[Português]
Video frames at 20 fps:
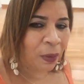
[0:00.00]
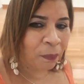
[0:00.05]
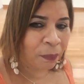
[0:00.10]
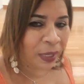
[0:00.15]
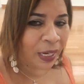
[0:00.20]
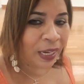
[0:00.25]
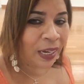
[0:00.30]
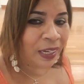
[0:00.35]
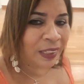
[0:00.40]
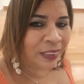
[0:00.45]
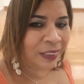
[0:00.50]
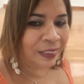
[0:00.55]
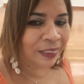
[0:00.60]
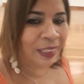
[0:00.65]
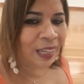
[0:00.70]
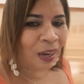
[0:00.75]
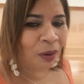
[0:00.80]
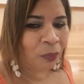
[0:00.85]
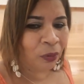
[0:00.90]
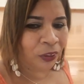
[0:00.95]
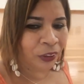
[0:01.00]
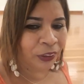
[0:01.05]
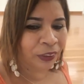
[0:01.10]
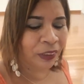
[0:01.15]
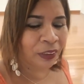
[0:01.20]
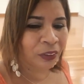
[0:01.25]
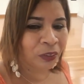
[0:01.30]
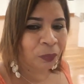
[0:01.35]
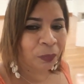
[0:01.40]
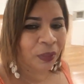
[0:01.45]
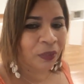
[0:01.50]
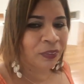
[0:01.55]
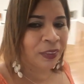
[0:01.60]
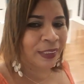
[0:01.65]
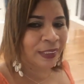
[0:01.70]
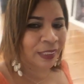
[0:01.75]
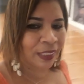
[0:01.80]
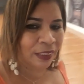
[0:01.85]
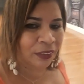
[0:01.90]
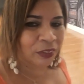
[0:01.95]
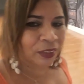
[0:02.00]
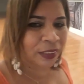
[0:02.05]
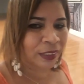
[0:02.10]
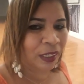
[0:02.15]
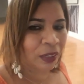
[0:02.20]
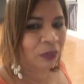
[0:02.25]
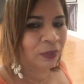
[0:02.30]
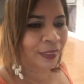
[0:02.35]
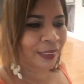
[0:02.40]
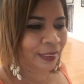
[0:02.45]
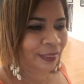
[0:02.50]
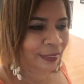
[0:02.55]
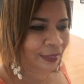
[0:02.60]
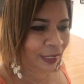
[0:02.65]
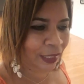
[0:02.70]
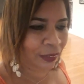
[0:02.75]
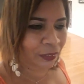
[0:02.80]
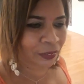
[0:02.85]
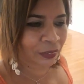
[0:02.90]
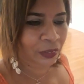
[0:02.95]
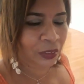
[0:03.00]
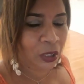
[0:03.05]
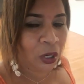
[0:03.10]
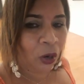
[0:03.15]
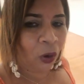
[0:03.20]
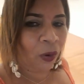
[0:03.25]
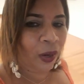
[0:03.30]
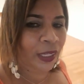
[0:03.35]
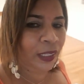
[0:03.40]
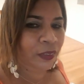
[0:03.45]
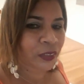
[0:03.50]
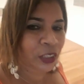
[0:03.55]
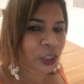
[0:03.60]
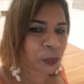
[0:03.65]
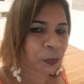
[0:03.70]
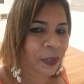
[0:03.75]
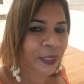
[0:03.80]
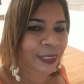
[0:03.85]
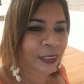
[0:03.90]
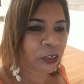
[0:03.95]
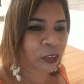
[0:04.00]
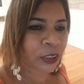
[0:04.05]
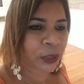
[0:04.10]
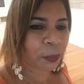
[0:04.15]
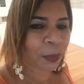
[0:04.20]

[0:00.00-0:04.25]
para estar mostrando para vocês o que está acontecendo. Olha as exposições